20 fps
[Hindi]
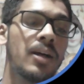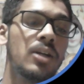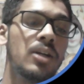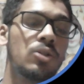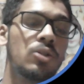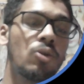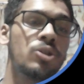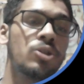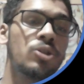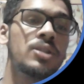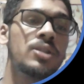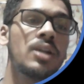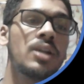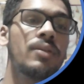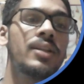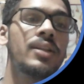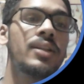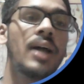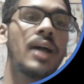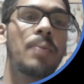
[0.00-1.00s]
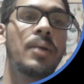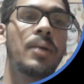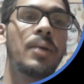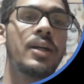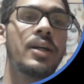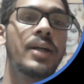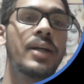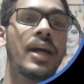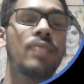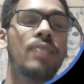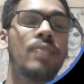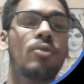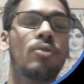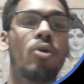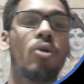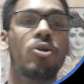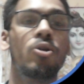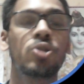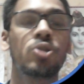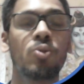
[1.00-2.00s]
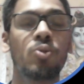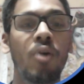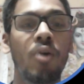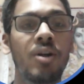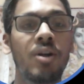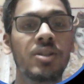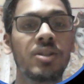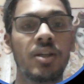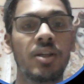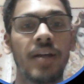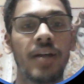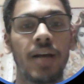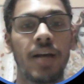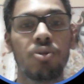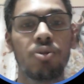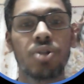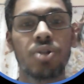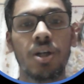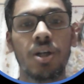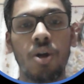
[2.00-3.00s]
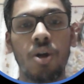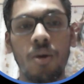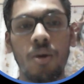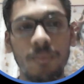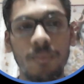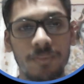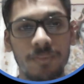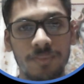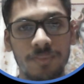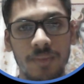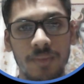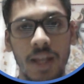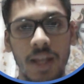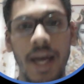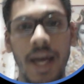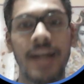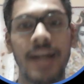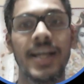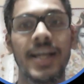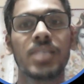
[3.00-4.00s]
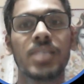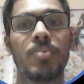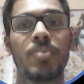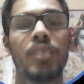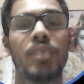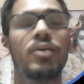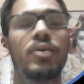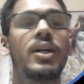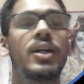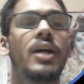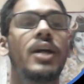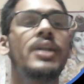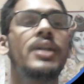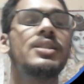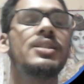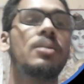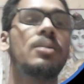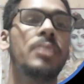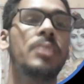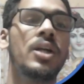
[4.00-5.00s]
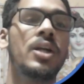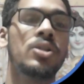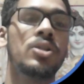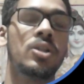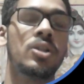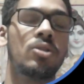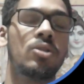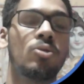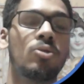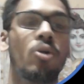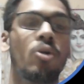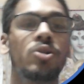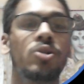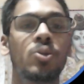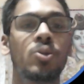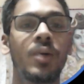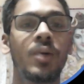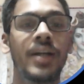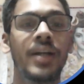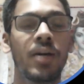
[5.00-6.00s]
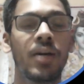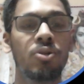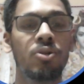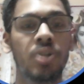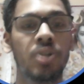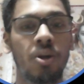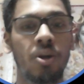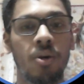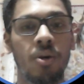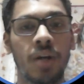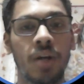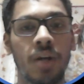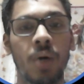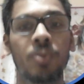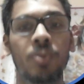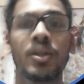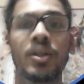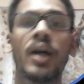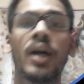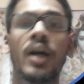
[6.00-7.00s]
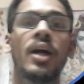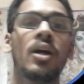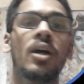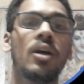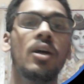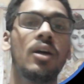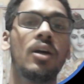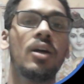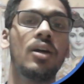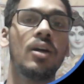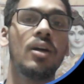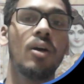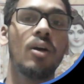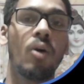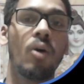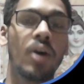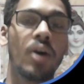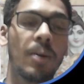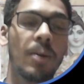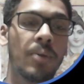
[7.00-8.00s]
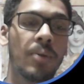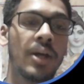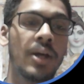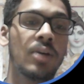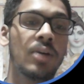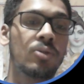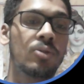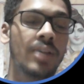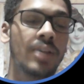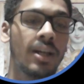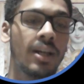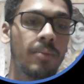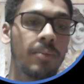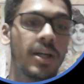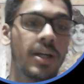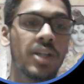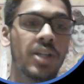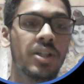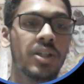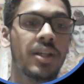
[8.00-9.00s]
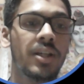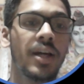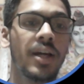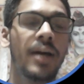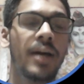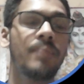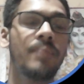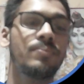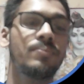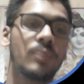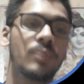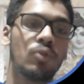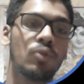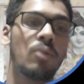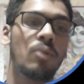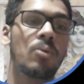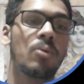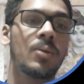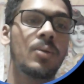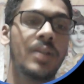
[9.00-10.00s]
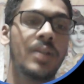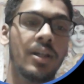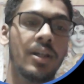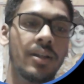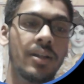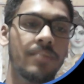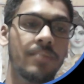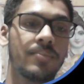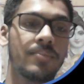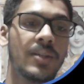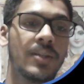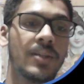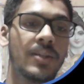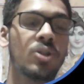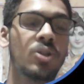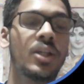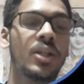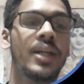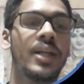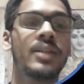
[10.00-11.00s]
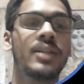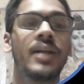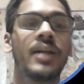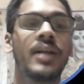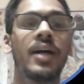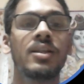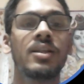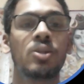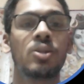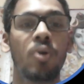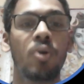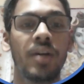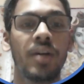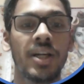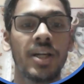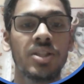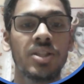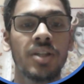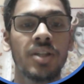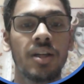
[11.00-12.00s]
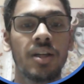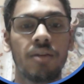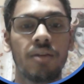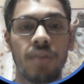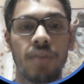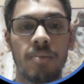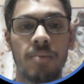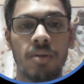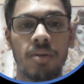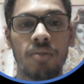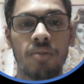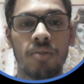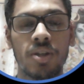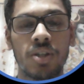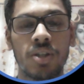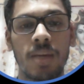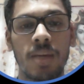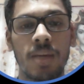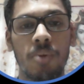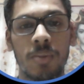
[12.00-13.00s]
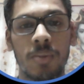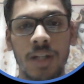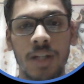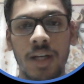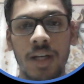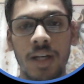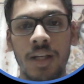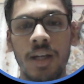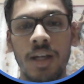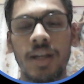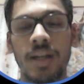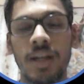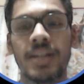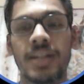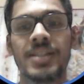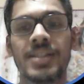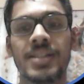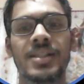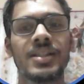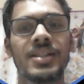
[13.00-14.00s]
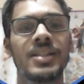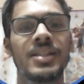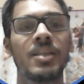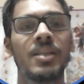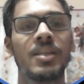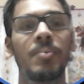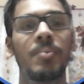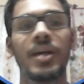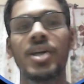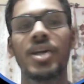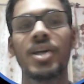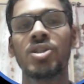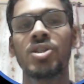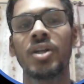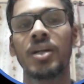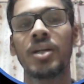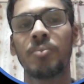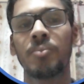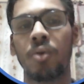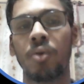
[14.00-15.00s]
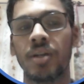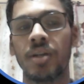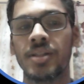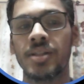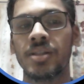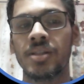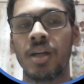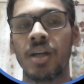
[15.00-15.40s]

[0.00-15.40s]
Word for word: क्वेश्चन सेवन थे आपका डिराइव ऑस्टवॉल्ड्स डायल्यूशन लॉ एंड एक्सप्लेन वट आर इट्स लिमिटेशन तो ऑस्टवॉल्ड डायल्यूशन लॉ क्या होता है और आपके उसके लिमिटेशन क्या है वो आपको बताने हैं क्वेश्चन एट्थ है स्क्रॉन्डिंजर वेव इक्वेशन आपको बतानी है एंड डिस्कस इट्स एप्लीकेशन एंड इंपॉर्टेंस